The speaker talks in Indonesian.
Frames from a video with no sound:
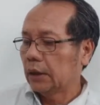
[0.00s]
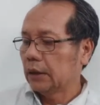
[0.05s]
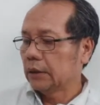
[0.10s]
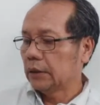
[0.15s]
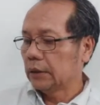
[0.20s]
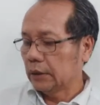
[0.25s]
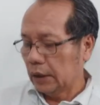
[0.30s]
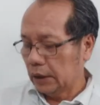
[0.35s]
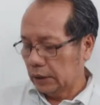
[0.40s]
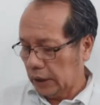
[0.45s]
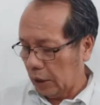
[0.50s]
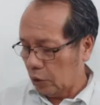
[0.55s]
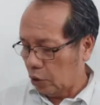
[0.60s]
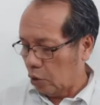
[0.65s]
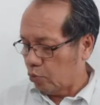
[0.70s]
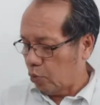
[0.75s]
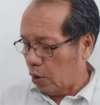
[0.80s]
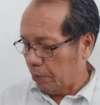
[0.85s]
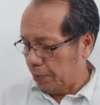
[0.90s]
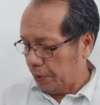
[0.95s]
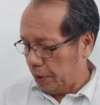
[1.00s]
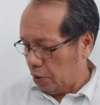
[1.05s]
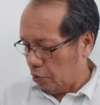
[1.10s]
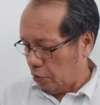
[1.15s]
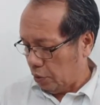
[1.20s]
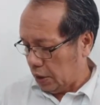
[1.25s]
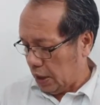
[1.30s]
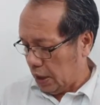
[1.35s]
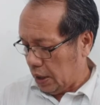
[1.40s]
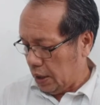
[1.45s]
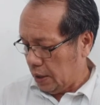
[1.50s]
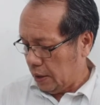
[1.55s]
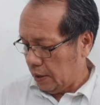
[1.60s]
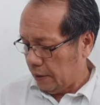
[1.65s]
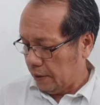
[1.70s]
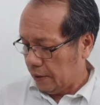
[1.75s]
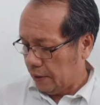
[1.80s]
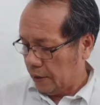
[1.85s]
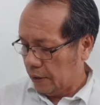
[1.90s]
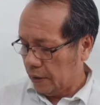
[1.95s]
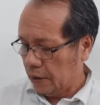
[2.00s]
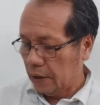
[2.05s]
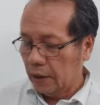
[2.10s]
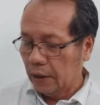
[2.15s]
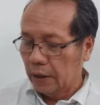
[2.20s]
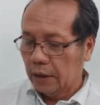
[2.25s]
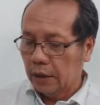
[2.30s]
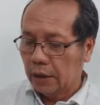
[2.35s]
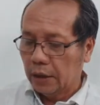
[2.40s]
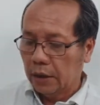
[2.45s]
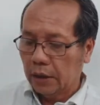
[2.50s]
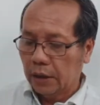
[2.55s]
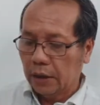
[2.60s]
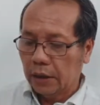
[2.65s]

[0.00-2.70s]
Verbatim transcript: jadi saya udah buat videonya. Jadi